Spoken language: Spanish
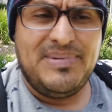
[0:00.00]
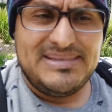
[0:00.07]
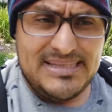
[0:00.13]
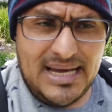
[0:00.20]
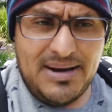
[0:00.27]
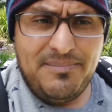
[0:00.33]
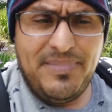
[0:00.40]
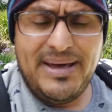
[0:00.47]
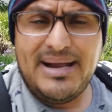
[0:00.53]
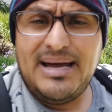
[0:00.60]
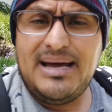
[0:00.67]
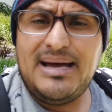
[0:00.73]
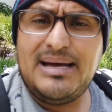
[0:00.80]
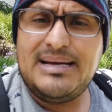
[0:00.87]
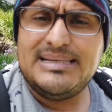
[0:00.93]
pasar
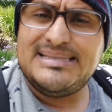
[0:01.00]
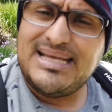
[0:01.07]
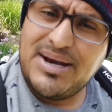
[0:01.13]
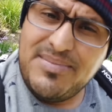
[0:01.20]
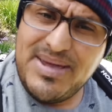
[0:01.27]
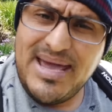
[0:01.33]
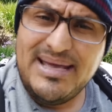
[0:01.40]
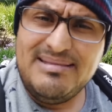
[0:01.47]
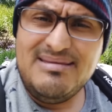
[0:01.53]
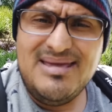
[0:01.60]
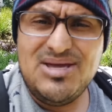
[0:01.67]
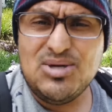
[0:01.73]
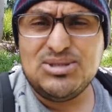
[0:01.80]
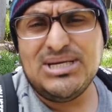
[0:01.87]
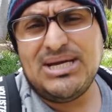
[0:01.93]
para estar bien
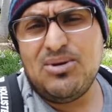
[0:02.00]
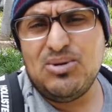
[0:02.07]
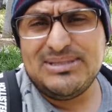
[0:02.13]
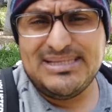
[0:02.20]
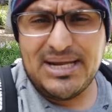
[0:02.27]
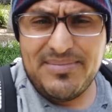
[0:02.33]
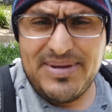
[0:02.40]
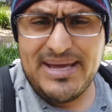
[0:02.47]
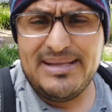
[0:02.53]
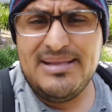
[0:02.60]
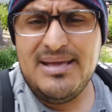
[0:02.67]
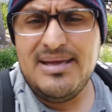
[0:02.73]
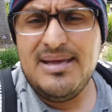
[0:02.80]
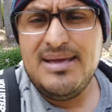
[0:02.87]
y yo sé que voy a estar bien.